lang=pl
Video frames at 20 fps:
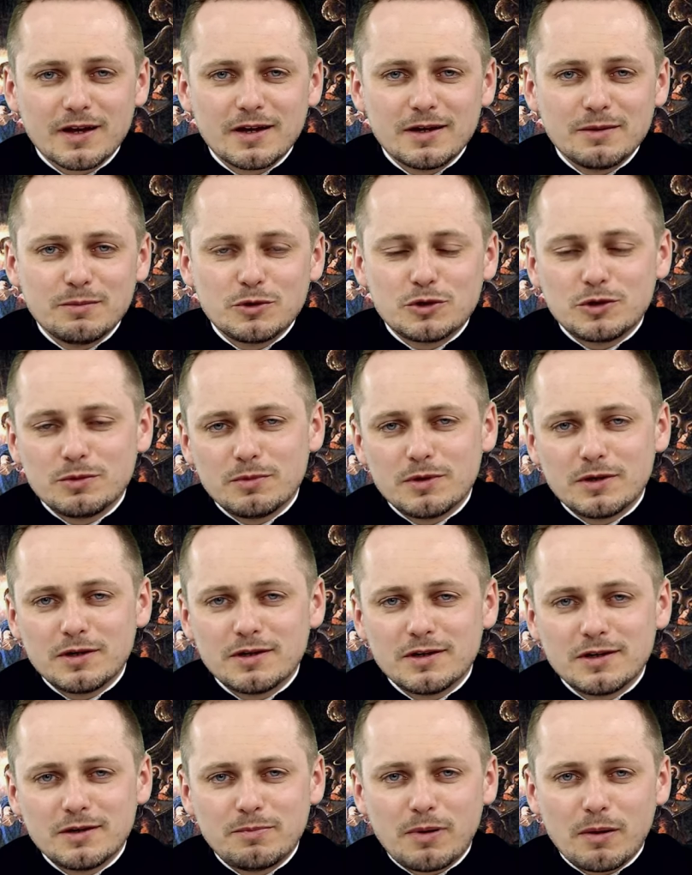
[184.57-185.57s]

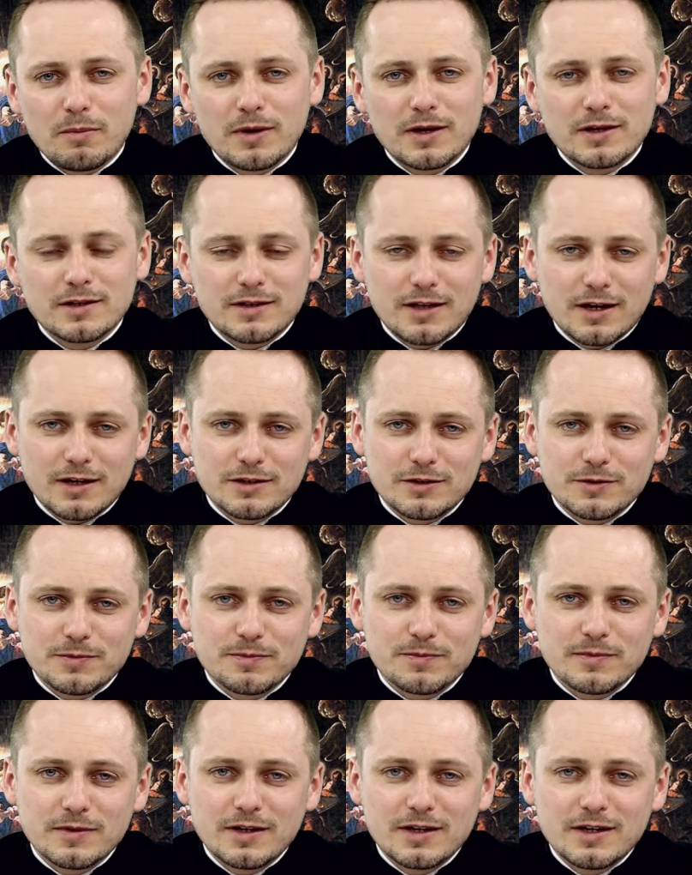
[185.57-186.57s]
musimy pamiętać,
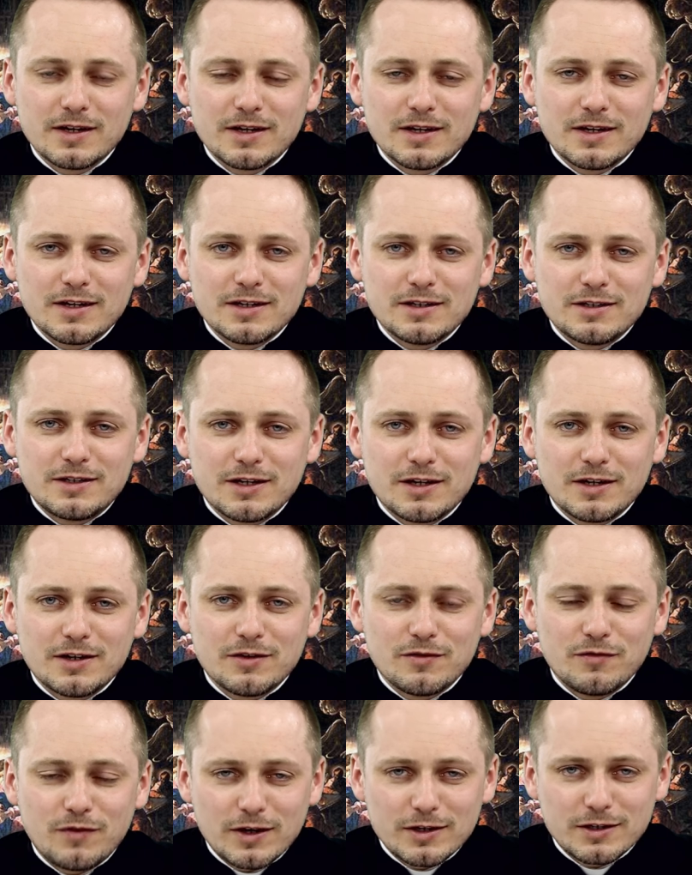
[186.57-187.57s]

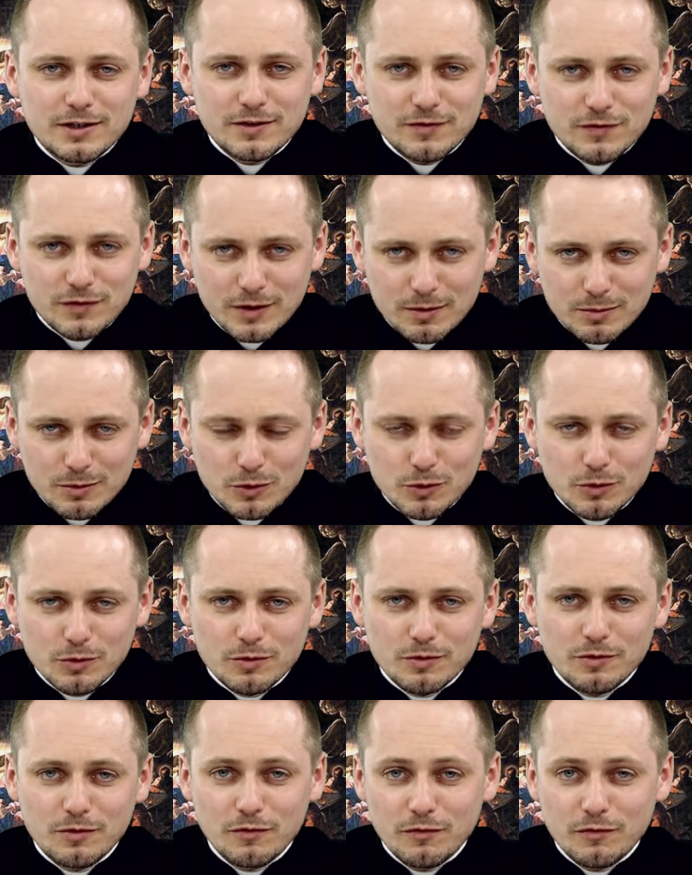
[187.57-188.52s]
że właśnie w tym dniu,